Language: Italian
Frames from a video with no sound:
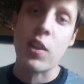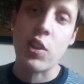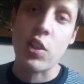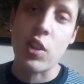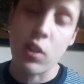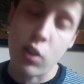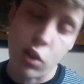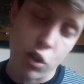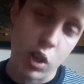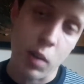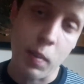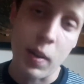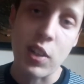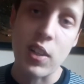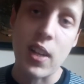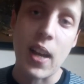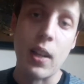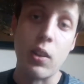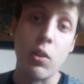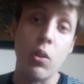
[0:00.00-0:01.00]
te, lo sei
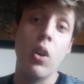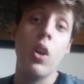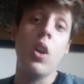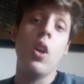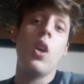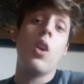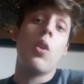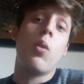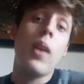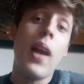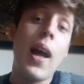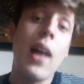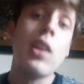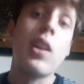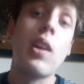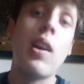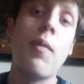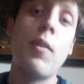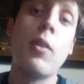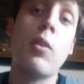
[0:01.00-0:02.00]
mangiato. Quell'altro
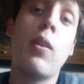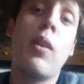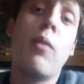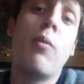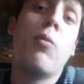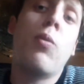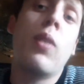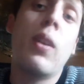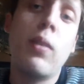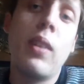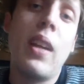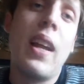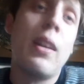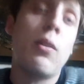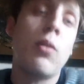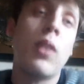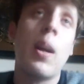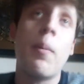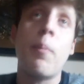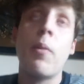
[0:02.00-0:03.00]
aveva fatto una, un, gli ha dato un
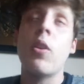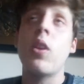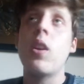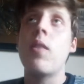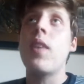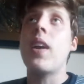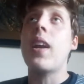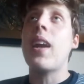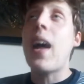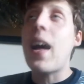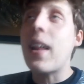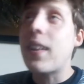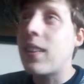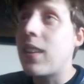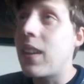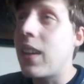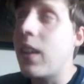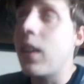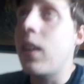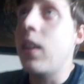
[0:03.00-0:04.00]
gran pallone
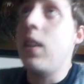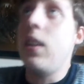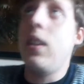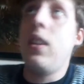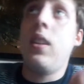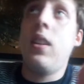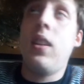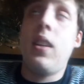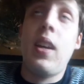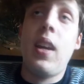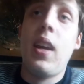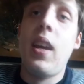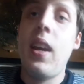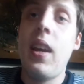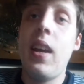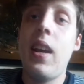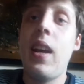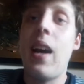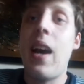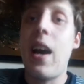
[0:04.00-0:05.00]
Verratti,
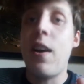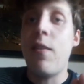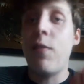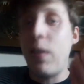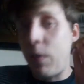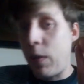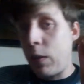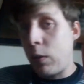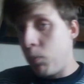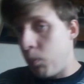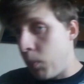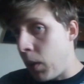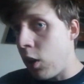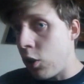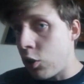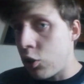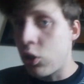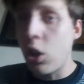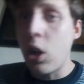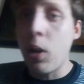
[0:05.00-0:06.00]
e ha, ha fatto un bello
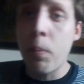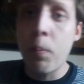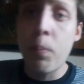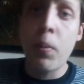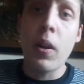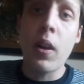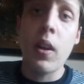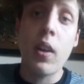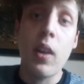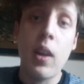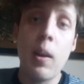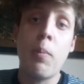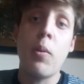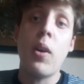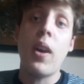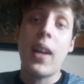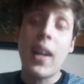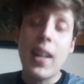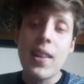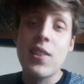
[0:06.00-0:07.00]
stop e poi ha
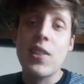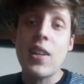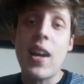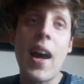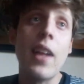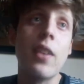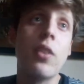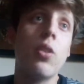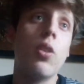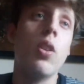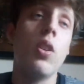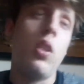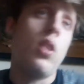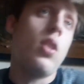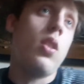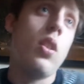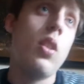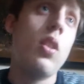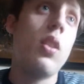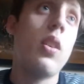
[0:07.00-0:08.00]
calciato.
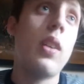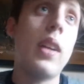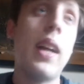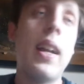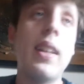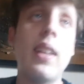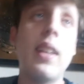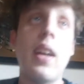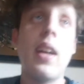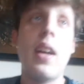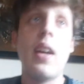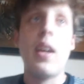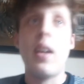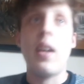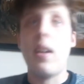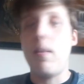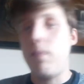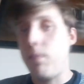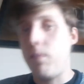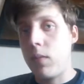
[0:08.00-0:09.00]

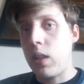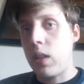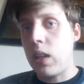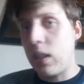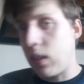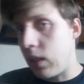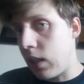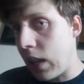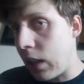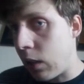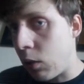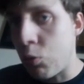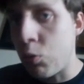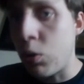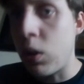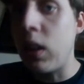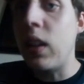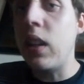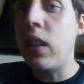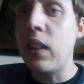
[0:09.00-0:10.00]
Grande, eh, grande chiusura
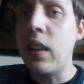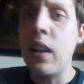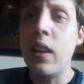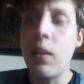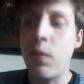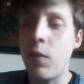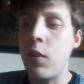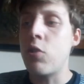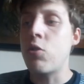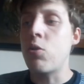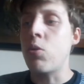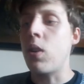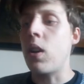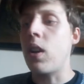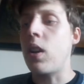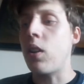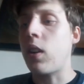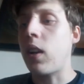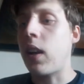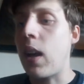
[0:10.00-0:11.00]
del, del difensore lì,
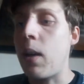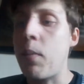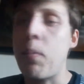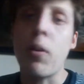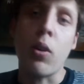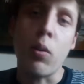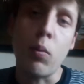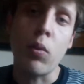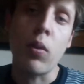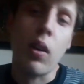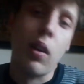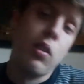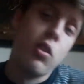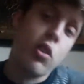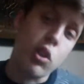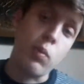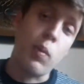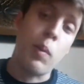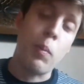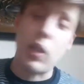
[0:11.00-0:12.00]
ok. Però comunque
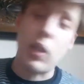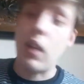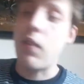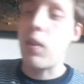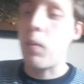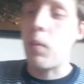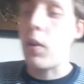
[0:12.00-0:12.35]
secondo me poteva far meglio